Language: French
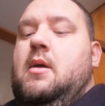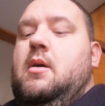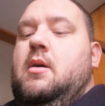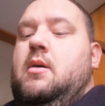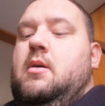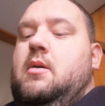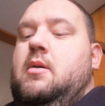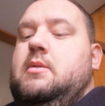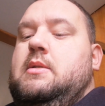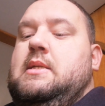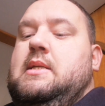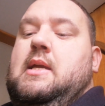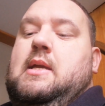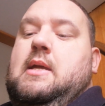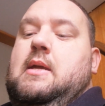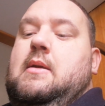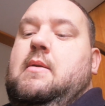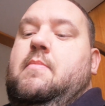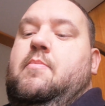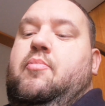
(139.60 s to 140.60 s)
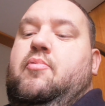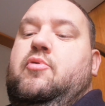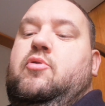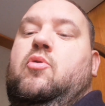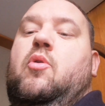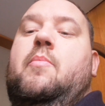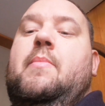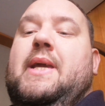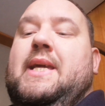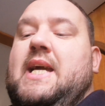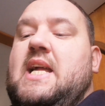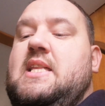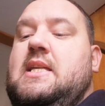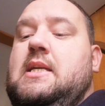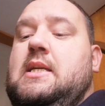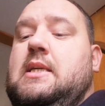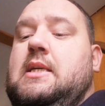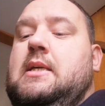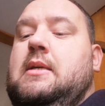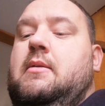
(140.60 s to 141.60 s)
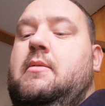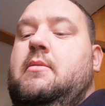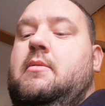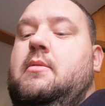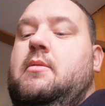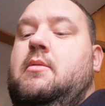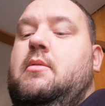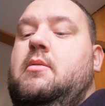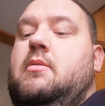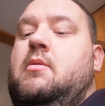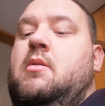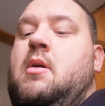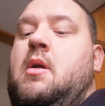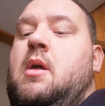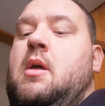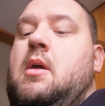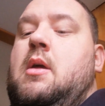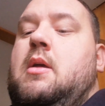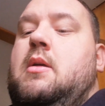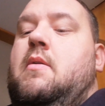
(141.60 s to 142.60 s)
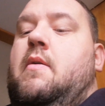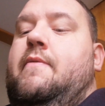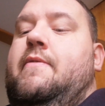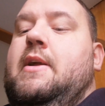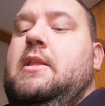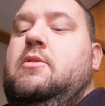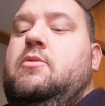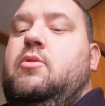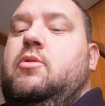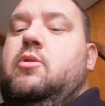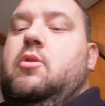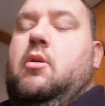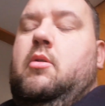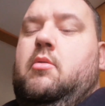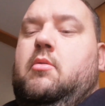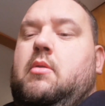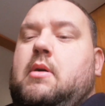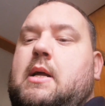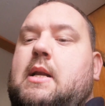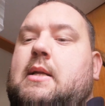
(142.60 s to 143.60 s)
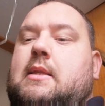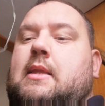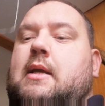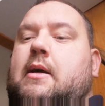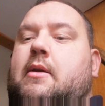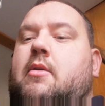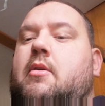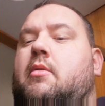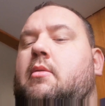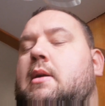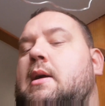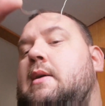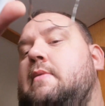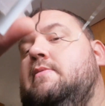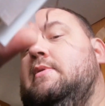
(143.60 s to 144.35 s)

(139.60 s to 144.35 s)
Euh, c'est plutôt mécanique. Euh, et en fait, dedans, à l'intérieur, là,